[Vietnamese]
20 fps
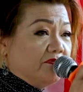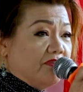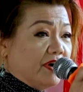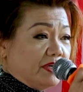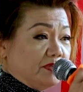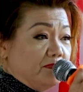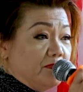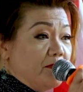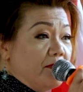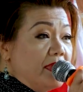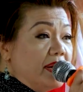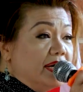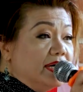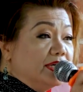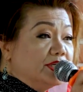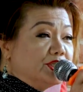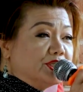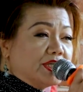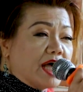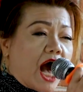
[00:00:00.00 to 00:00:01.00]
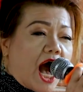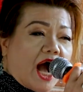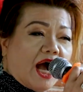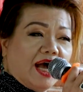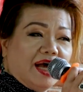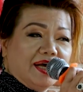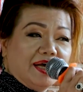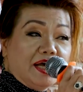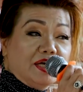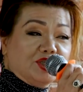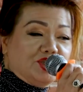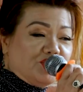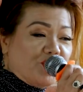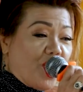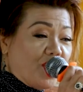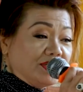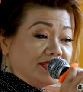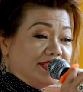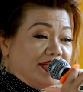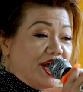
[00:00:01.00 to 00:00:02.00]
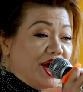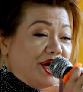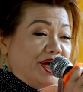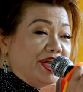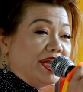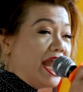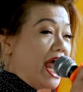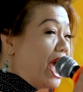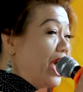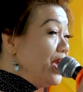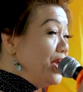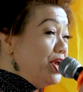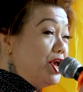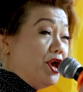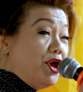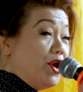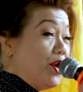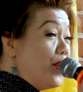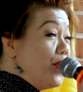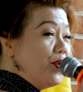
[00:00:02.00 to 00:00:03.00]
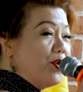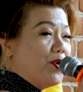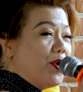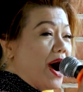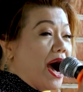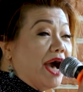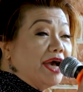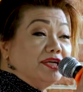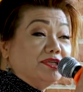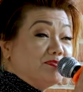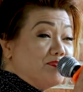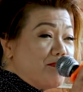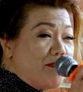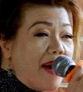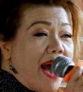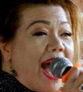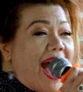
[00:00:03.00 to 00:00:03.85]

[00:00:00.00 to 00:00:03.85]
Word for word: Vừa rồi là những hình ảnh thật vui tươi của chương trình picnic mùa hè rực